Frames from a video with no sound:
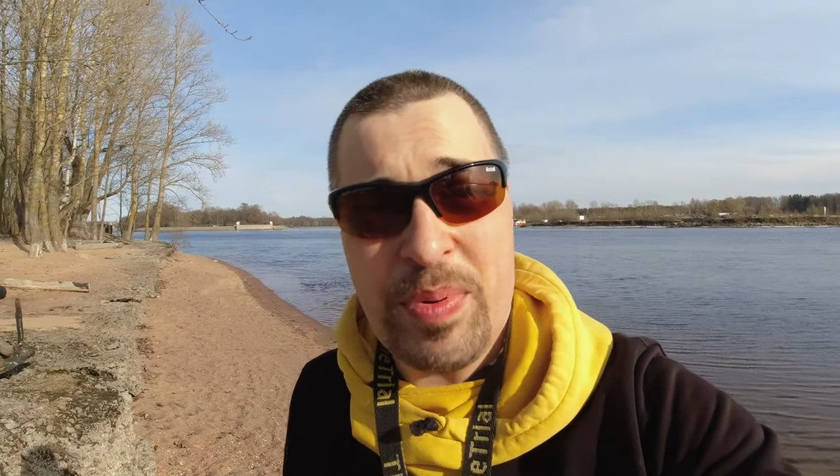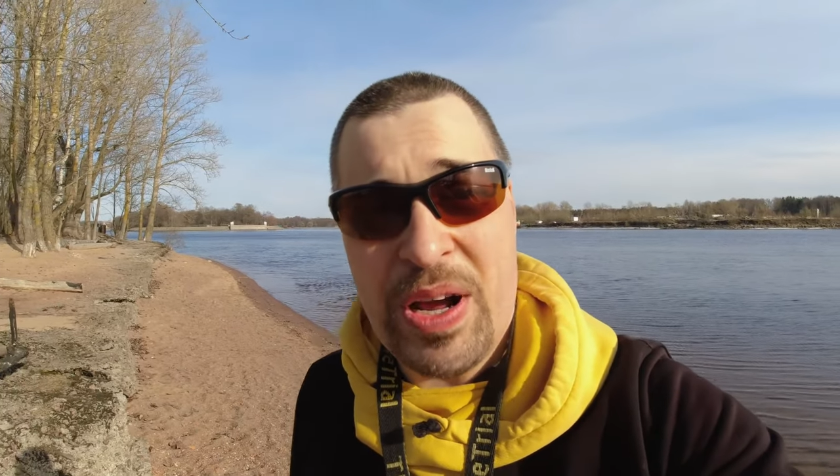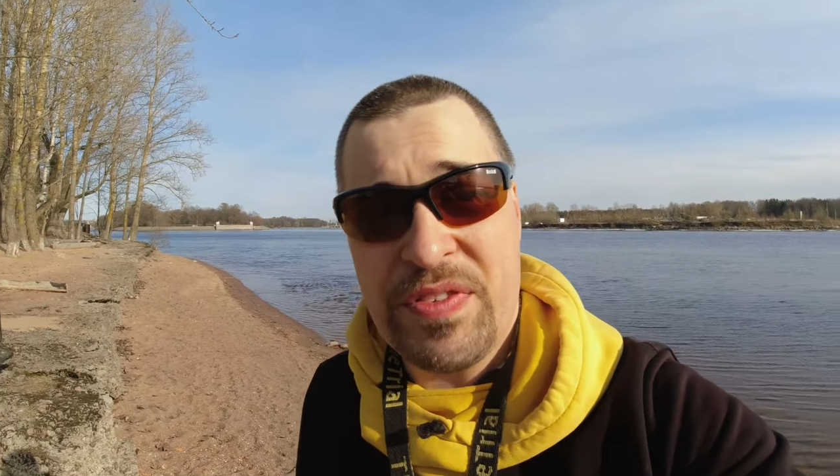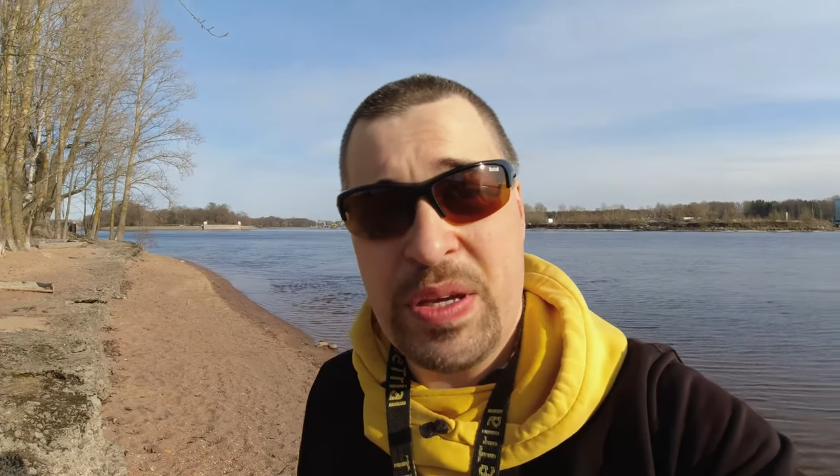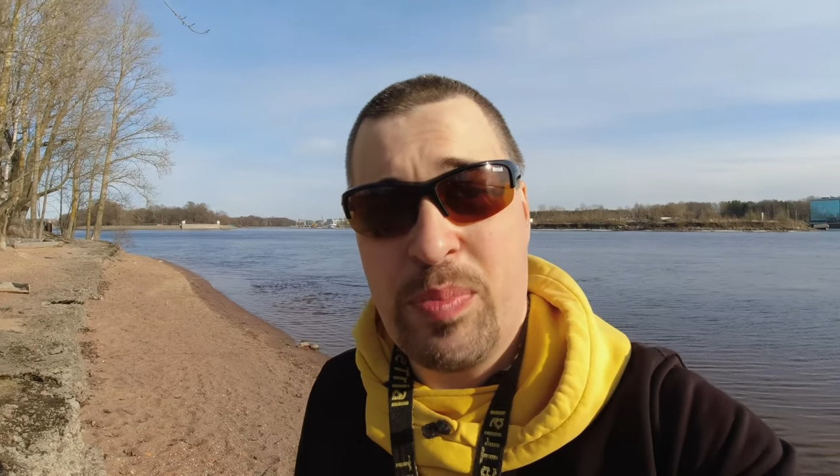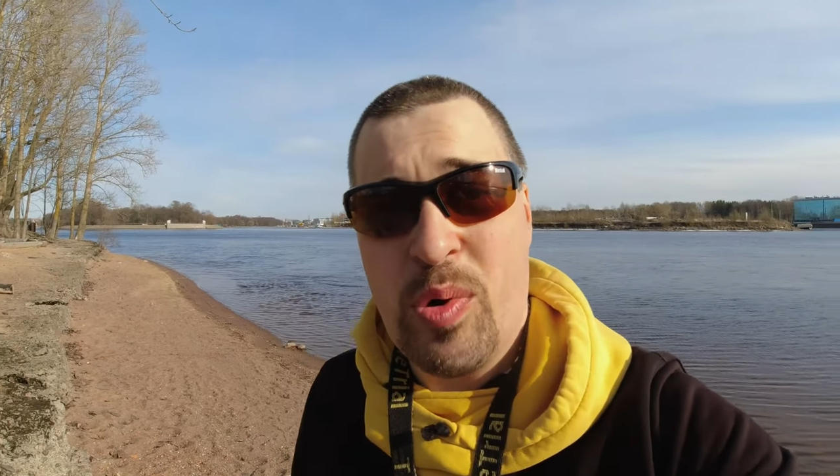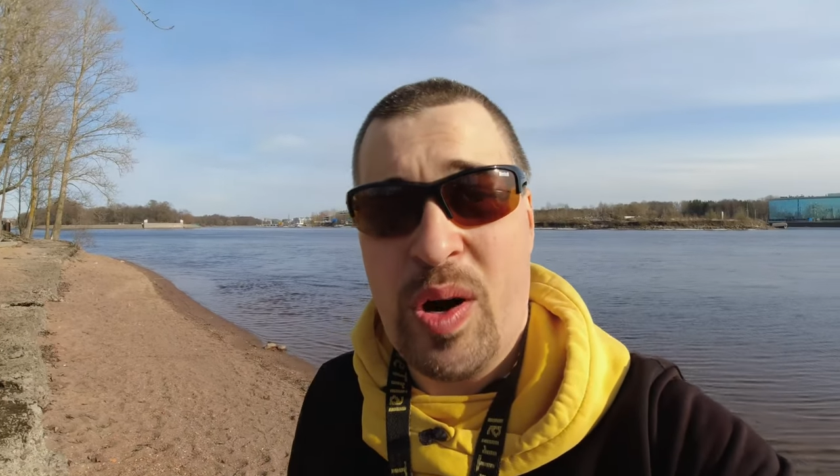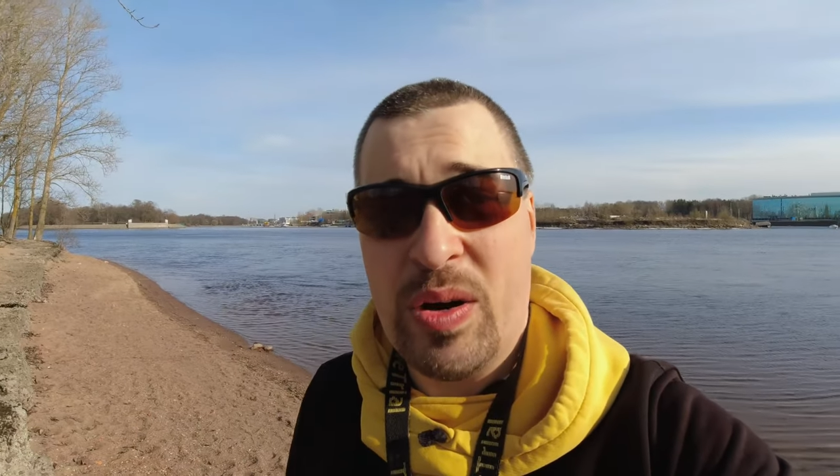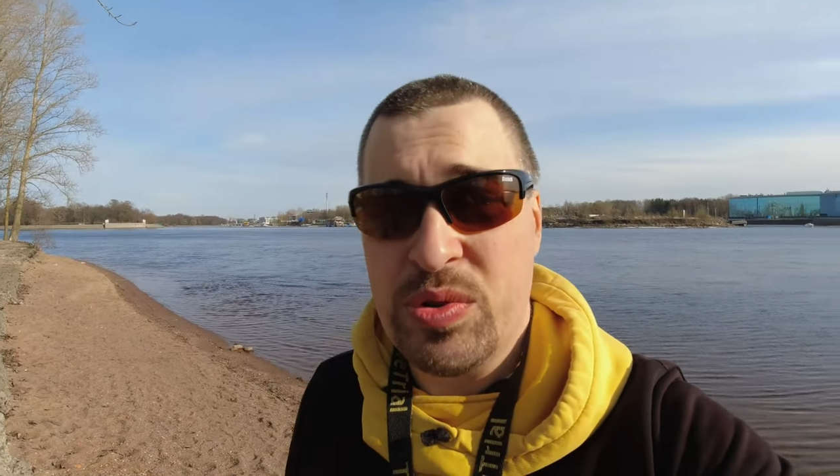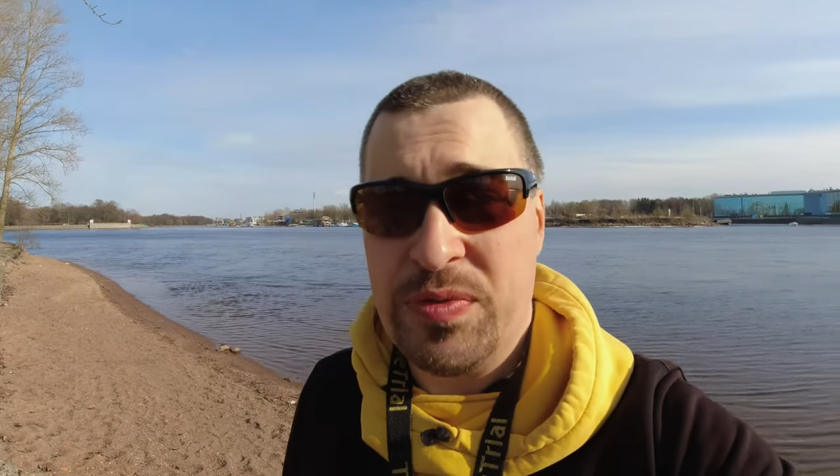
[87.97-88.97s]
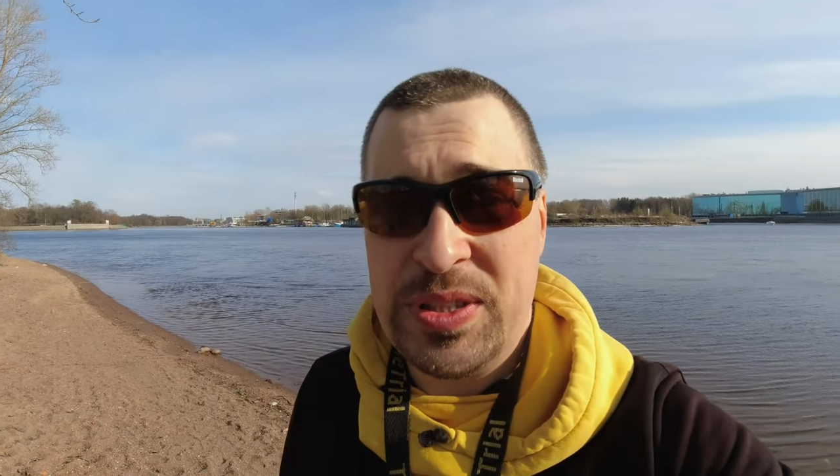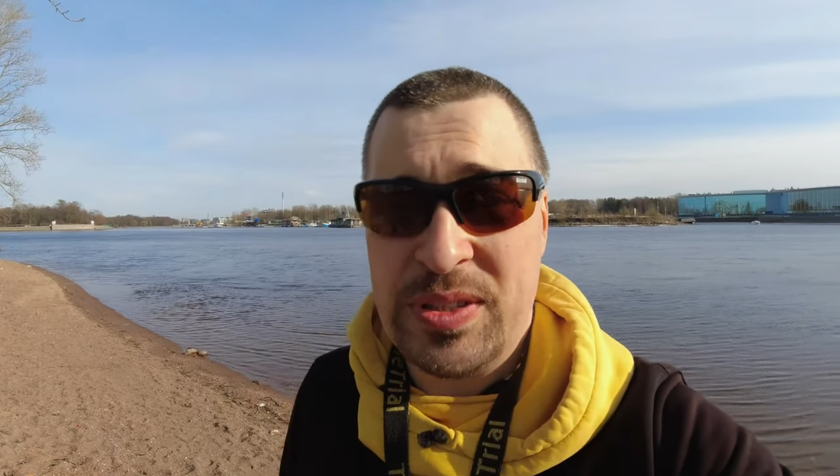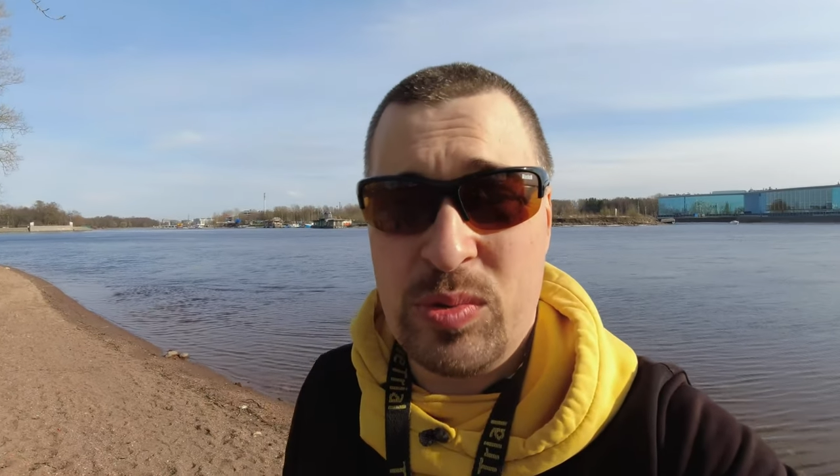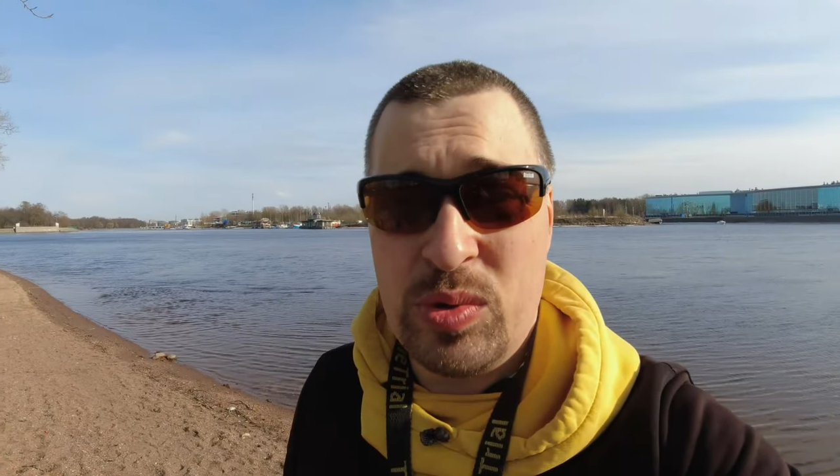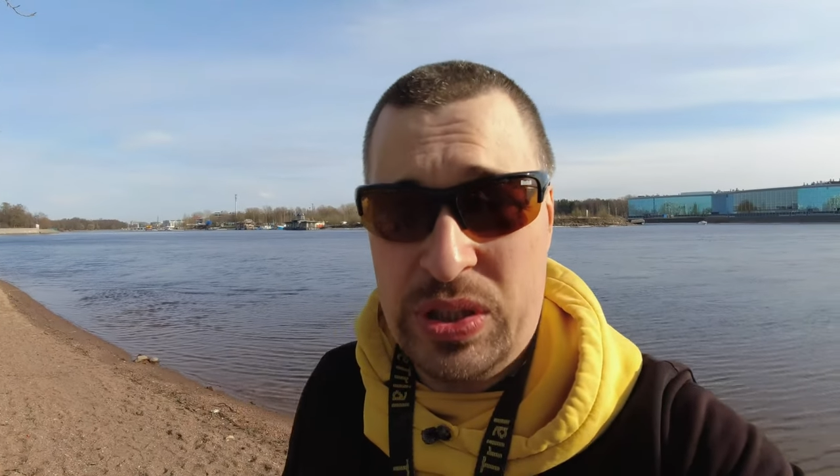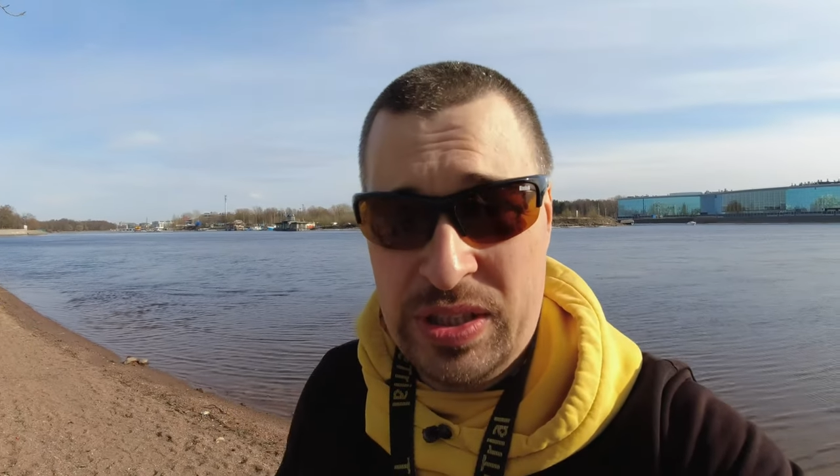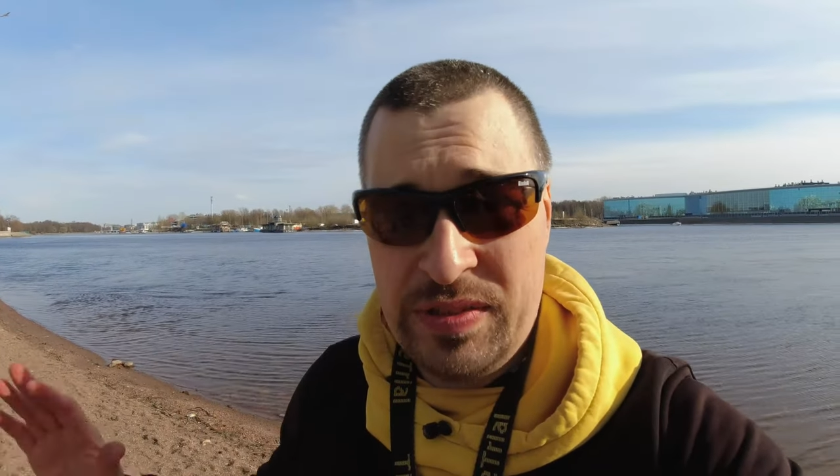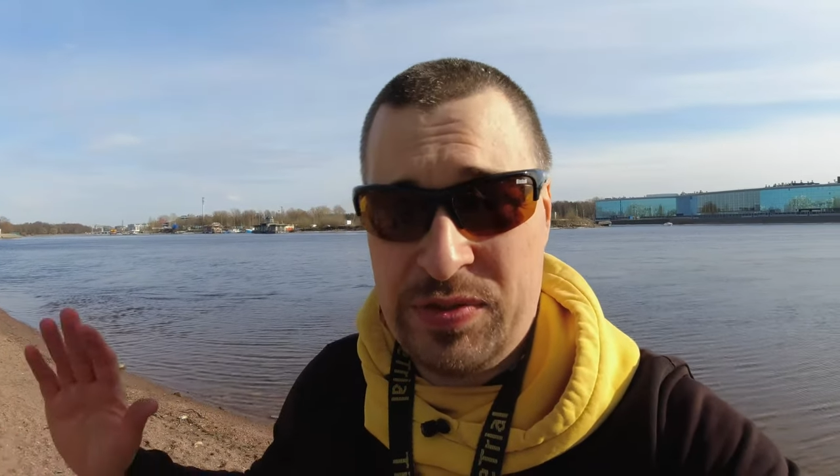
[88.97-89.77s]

правки по аутфитингу и